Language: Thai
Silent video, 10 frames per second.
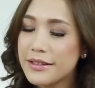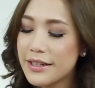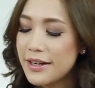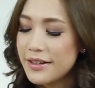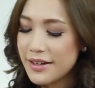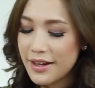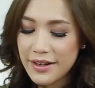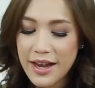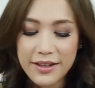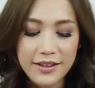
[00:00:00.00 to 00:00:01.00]
เพราะฉะนั้นข้า
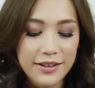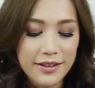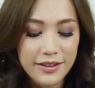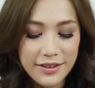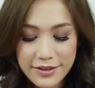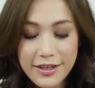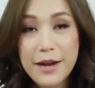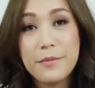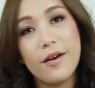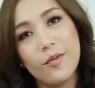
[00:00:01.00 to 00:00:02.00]
งหน้านี้คือ
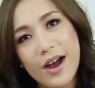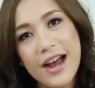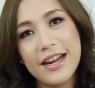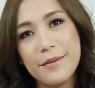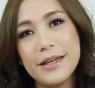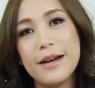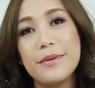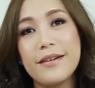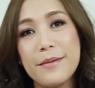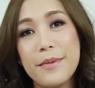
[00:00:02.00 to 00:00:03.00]
การบอกว่าได้ไป
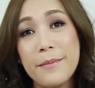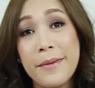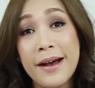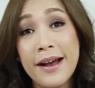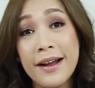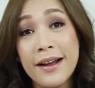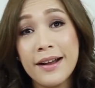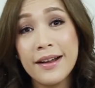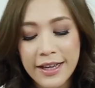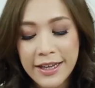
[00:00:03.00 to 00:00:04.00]
ทำอะไรมาบ้าง
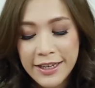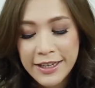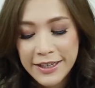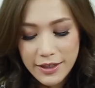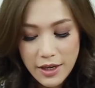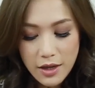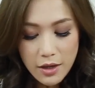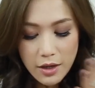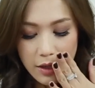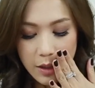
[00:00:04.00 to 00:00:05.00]

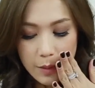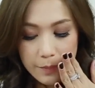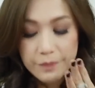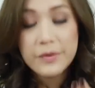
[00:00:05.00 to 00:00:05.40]
เอิ่ม